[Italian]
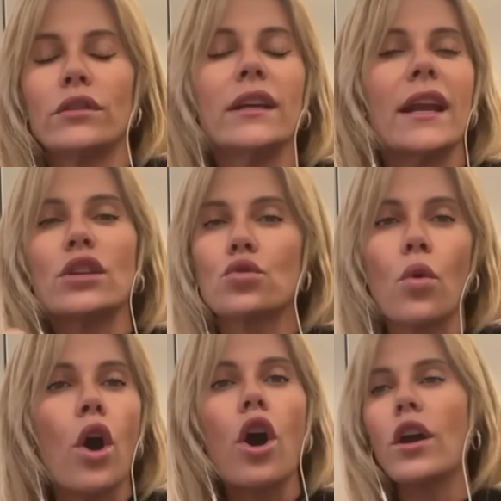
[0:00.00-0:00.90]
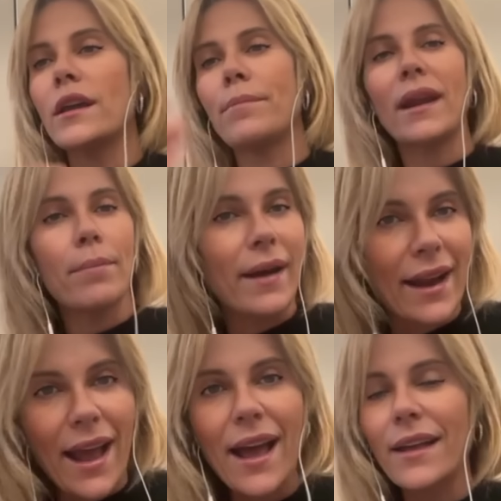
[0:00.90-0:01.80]
dire, i suoi
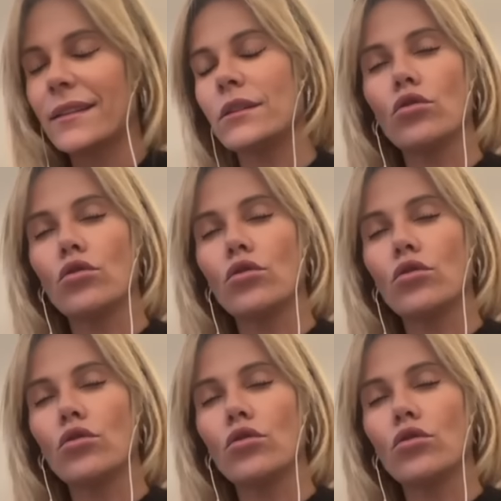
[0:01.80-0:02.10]
preparati,